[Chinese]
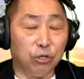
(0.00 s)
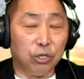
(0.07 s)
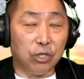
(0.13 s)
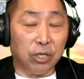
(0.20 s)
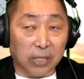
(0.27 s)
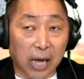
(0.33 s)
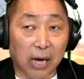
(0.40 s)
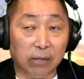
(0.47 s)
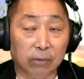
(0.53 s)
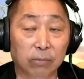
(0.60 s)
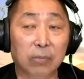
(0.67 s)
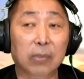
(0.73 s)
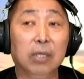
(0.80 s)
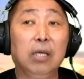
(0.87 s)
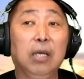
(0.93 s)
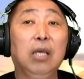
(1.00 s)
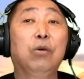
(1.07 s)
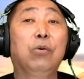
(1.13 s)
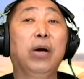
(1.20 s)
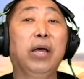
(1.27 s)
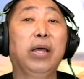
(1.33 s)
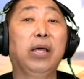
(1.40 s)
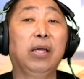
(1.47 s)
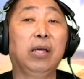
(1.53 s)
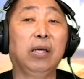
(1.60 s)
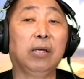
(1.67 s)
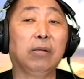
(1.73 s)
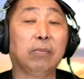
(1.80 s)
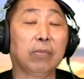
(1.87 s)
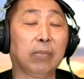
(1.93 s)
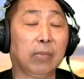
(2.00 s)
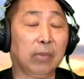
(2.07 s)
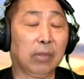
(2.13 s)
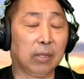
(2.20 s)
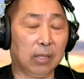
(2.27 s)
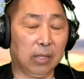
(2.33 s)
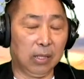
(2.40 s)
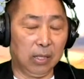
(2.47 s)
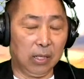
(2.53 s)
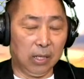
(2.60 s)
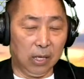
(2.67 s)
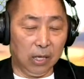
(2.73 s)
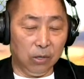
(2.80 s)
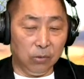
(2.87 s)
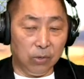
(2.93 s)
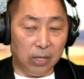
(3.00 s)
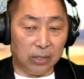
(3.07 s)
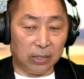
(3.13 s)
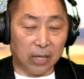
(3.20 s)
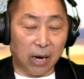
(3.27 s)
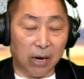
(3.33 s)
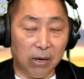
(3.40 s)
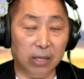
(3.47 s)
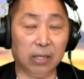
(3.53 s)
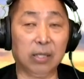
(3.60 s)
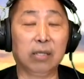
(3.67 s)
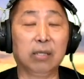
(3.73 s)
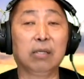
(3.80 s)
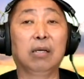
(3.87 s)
是这样，因为因为 Starlink，